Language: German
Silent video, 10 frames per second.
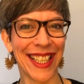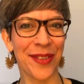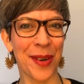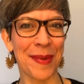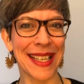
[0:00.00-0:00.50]

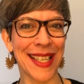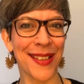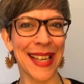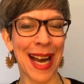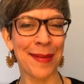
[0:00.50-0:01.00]
Ich freue mich, dass
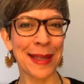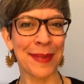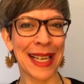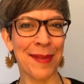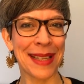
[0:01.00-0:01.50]
du da bist.
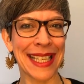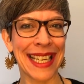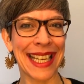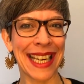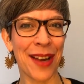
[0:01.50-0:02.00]
Mein Name ist
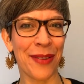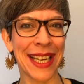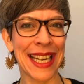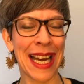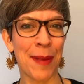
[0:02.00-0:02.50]
Kiria
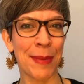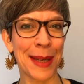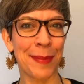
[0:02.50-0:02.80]
van de Kamp.